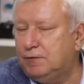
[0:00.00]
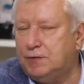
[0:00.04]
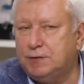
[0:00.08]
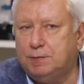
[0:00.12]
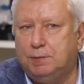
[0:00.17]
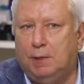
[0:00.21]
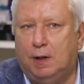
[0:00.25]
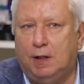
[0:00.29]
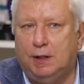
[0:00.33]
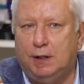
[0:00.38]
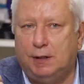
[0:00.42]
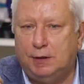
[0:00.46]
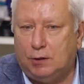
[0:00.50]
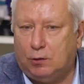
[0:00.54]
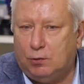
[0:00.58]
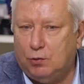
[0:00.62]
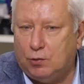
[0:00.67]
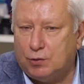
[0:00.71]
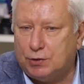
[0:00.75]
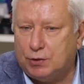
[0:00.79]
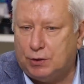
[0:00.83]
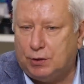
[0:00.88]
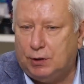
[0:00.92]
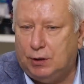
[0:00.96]
воспаление
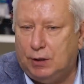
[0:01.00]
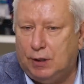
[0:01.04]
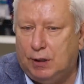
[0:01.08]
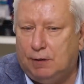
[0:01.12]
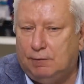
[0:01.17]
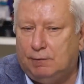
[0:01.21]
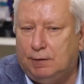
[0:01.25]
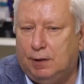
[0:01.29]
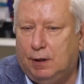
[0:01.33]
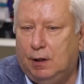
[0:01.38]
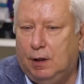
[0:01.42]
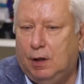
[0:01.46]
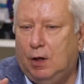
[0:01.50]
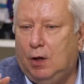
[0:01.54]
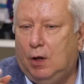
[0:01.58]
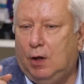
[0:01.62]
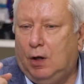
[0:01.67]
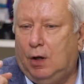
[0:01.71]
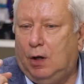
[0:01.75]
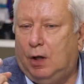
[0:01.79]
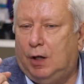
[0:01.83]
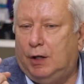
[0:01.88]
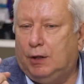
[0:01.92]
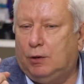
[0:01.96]
кожи головы,
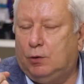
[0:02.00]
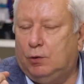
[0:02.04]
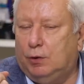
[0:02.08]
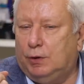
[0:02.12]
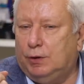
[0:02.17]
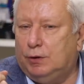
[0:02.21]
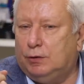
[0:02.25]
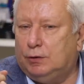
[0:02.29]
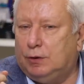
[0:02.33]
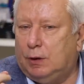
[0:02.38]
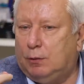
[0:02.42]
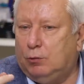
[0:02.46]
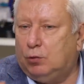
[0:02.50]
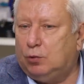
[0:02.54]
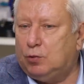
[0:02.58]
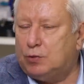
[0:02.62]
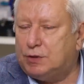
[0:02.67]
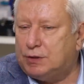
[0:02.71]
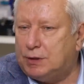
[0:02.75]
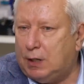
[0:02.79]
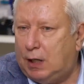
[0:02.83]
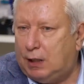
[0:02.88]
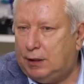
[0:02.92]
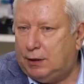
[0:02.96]
а регулируют работу
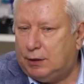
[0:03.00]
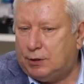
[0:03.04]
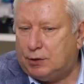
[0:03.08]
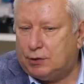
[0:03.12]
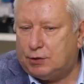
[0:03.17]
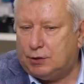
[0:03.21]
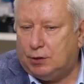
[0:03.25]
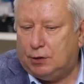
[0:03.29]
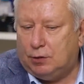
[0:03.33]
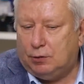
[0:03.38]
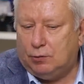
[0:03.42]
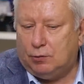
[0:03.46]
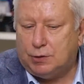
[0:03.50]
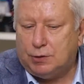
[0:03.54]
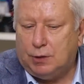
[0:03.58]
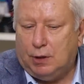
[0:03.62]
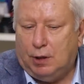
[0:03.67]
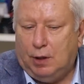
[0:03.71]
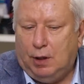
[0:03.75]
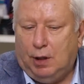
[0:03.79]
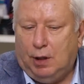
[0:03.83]
сальных желез.